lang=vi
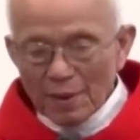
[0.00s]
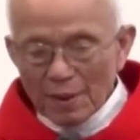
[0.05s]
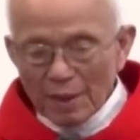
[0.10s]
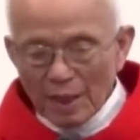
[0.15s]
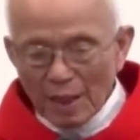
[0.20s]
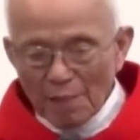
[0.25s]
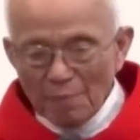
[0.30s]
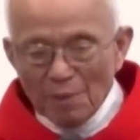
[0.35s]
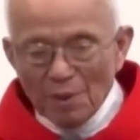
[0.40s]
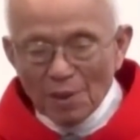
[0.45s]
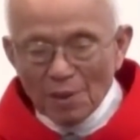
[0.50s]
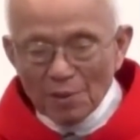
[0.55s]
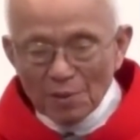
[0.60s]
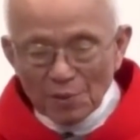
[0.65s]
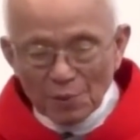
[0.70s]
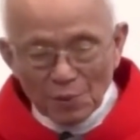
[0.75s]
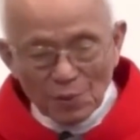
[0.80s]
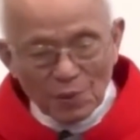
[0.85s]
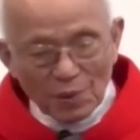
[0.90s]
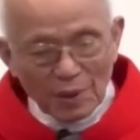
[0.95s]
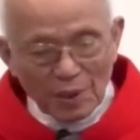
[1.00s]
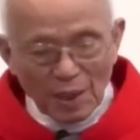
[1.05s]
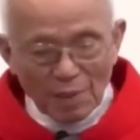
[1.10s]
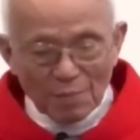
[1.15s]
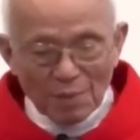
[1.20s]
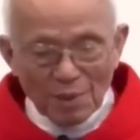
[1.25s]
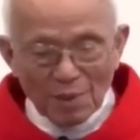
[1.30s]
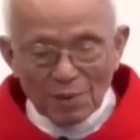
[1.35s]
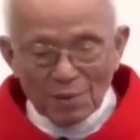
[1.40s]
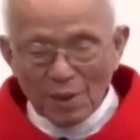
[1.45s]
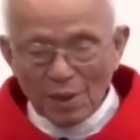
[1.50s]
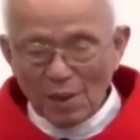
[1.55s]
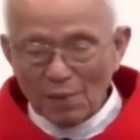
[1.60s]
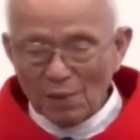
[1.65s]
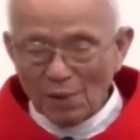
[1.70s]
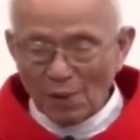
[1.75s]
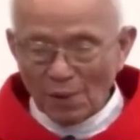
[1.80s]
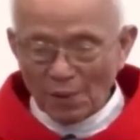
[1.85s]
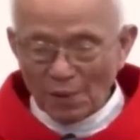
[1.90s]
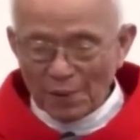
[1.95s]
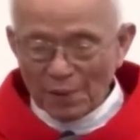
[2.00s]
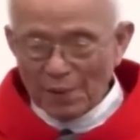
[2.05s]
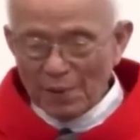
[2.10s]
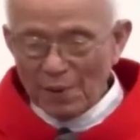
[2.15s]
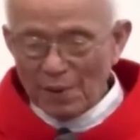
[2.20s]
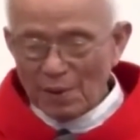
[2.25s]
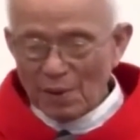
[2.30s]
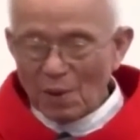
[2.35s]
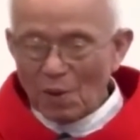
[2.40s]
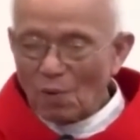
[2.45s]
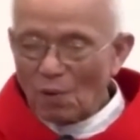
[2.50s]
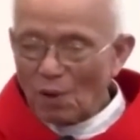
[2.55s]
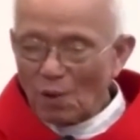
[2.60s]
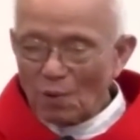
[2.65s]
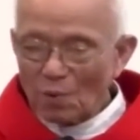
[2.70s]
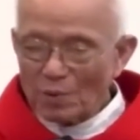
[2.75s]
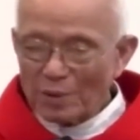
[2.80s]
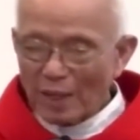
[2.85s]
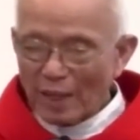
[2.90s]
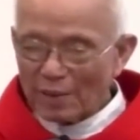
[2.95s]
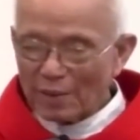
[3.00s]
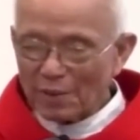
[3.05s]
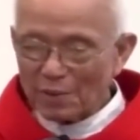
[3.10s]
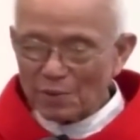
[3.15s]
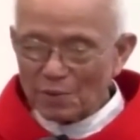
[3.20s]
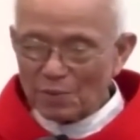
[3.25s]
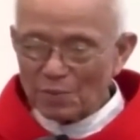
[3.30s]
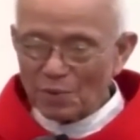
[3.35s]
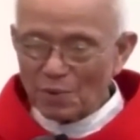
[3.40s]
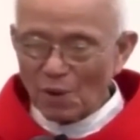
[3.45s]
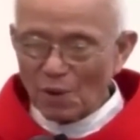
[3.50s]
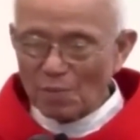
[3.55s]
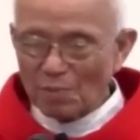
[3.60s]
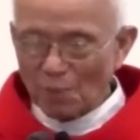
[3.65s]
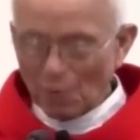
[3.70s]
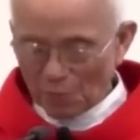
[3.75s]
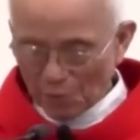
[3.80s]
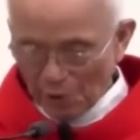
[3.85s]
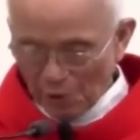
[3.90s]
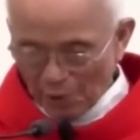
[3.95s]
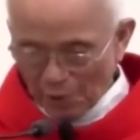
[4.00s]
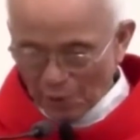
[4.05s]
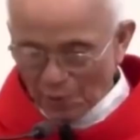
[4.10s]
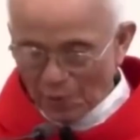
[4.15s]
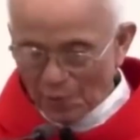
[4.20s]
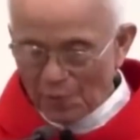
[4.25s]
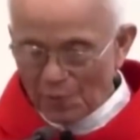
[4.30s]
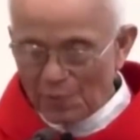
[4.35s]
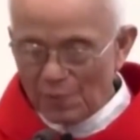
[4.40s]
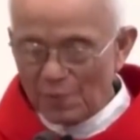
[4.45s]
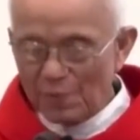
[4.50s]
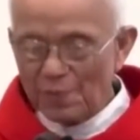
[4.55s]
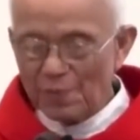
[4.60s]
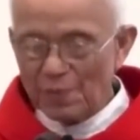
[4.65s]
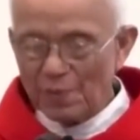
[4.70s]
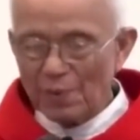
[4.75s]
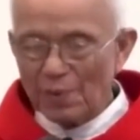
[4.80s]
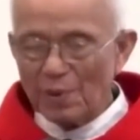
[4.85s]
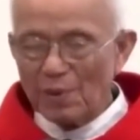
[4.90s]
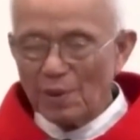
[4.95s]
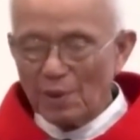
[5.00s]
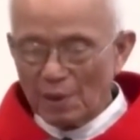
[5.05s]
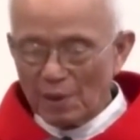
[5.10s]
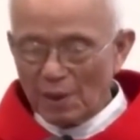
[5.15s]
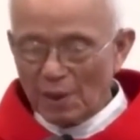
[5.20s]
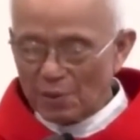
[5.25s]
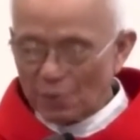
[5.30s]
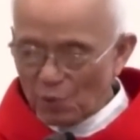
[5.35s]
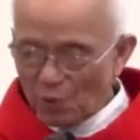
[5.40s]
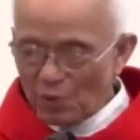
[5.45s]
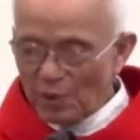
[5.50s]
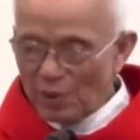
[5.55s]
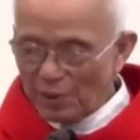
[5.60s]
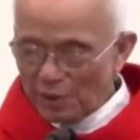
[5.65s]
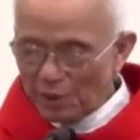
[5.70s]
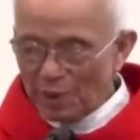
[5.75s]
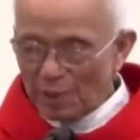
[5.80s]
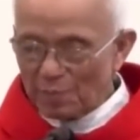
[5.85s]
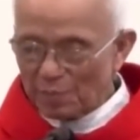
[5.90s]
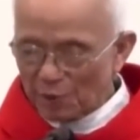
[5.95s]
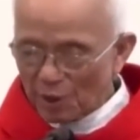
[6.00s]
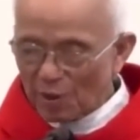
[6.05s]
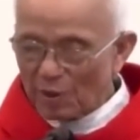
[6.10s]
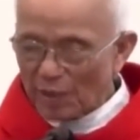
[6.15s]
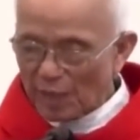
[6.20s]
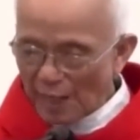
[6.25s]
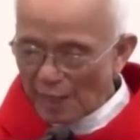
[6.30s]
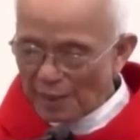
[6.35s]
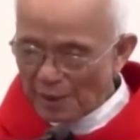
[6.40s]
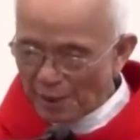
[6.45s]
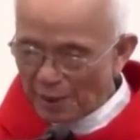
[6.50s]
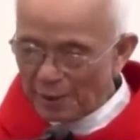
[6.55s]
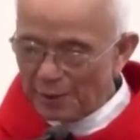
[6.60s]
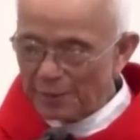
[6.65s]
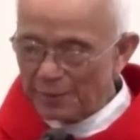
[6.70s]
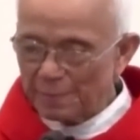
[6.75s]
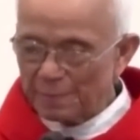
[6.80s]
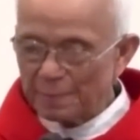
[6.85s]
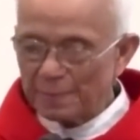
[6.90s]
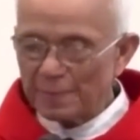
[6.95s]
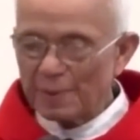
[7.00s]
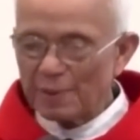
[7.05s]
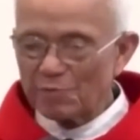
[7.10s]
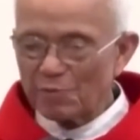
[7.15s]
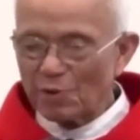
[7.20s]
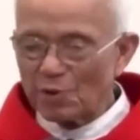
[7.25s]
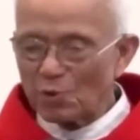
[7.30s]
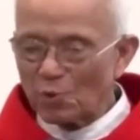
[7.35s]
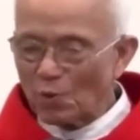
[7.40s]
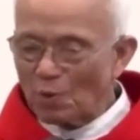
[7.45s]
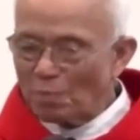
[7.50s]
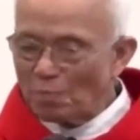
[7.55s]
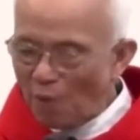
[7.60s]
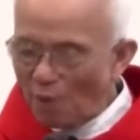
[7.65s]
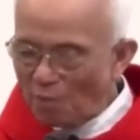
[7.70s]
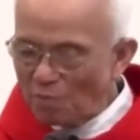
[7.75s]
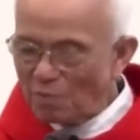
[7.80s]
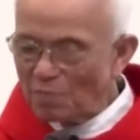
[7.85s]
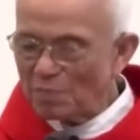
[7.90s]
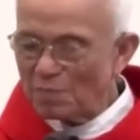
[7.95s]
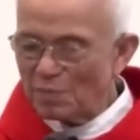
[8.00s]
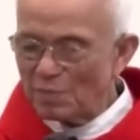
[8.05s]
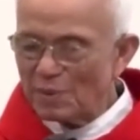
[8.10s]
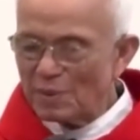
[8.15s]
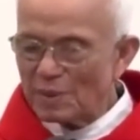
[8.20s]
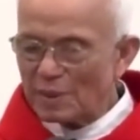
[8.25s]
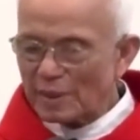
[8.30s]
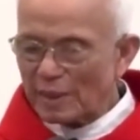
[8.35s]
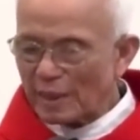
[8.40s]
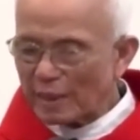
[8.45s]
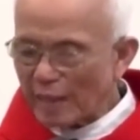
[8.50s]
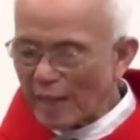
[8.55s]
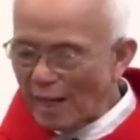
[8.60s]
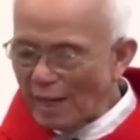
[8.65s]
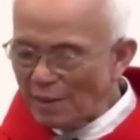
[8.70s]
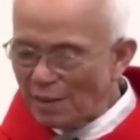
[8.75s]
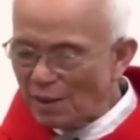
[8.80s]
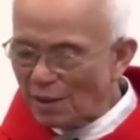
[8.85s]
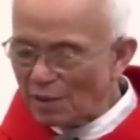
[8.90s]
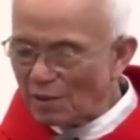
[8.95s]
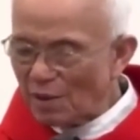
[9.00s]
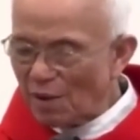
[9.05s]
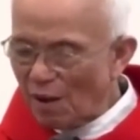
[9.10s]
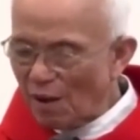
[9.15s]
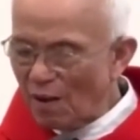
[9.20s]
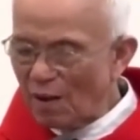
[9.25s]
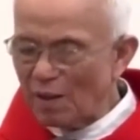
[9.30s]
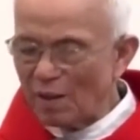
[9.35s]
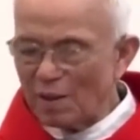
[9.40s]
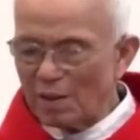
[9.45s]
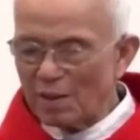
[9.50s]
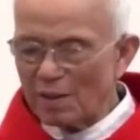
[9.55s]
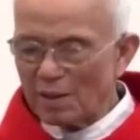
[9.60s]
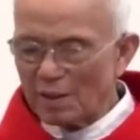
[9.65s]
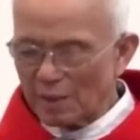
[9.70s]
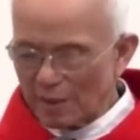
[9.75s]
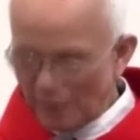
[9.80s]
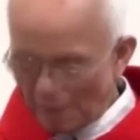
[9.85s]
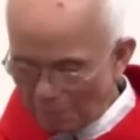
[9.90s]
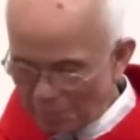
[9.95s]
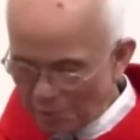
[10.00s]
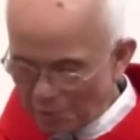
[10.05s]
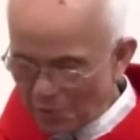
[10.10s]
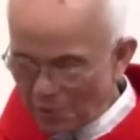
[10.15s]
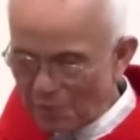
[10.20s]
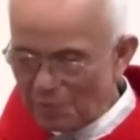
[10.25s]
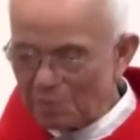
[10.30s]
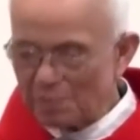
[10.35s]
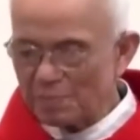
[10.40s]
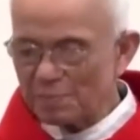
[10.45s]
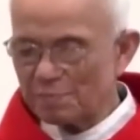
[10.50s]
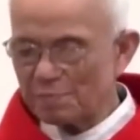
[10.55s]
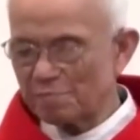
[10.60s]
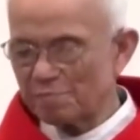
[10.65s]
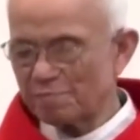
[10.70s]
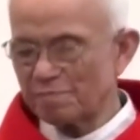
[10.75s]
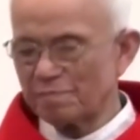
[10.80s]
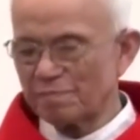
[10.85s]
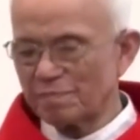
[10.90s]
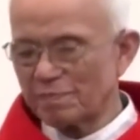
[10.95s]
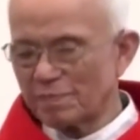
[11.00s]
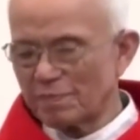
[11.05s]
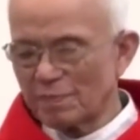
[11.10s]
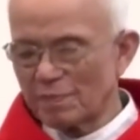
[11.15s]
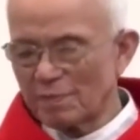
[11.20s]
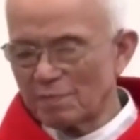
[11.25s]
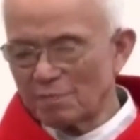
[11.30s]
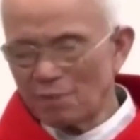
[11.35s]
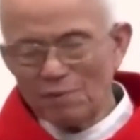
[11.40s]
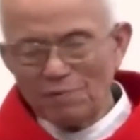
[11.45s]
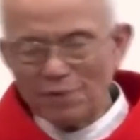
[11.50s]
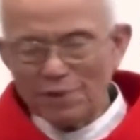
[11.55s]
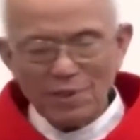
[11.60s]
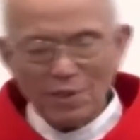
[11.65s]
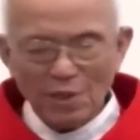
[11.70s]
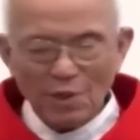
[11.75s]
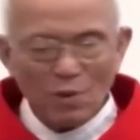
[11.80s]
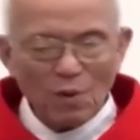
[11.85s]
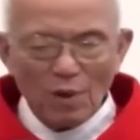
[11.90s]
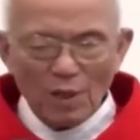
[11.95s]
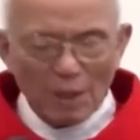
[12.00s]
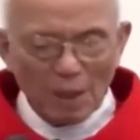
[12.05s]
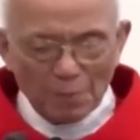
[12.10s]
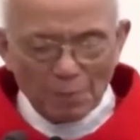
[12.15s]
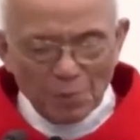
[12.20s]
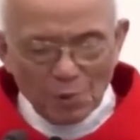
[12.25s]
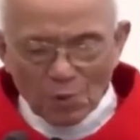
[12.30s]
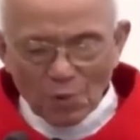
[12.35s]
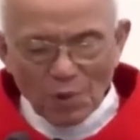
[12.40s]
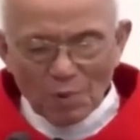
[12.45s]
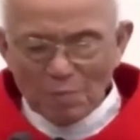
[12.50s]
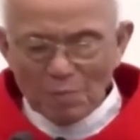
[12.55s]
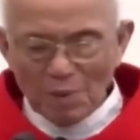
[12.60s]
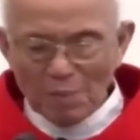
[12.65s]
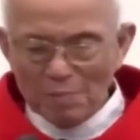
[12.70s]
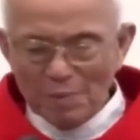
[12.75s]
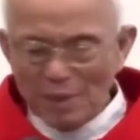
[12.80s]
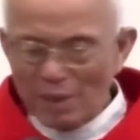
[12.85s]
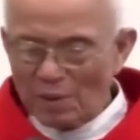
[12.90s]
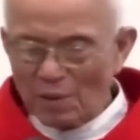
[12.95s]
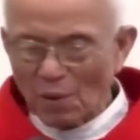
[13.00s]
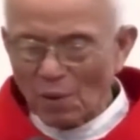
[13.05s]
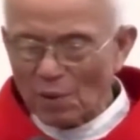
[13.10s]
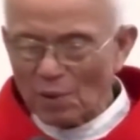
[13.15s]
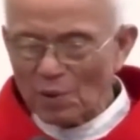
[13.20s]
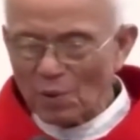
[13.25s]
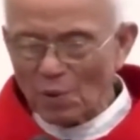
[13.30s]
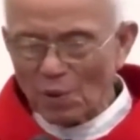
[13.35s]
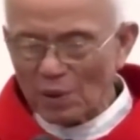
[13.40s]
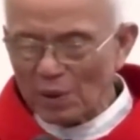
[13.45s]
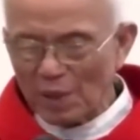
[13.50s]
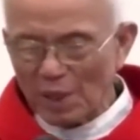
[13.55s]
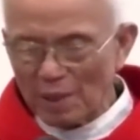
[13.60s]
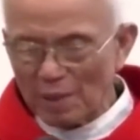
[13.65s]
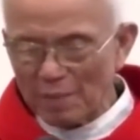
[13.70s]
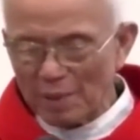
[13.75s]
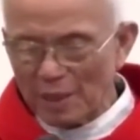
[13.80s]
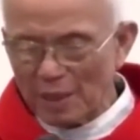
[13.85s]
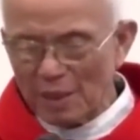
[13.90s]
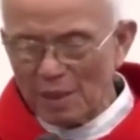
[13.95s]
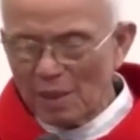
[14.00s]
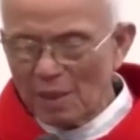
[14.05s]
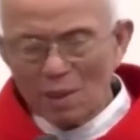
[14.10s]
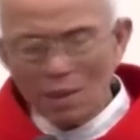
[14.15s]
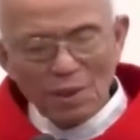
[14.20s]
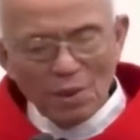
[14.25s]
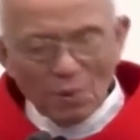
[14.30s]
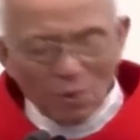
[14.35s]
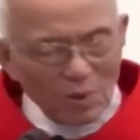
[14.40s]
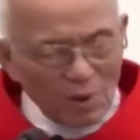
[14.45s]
Cảm ơn Chúa, cảm ơn giáo hội. Lâu lâu nhắc cho chúng con một điều là Chúa đi tìm từng cá nhân và Chúa mong cái cá nhân đó gặp Chúa. Bởi vì chỉ có gặp Chúa mới biến đổi cuộc đời mình. Nếu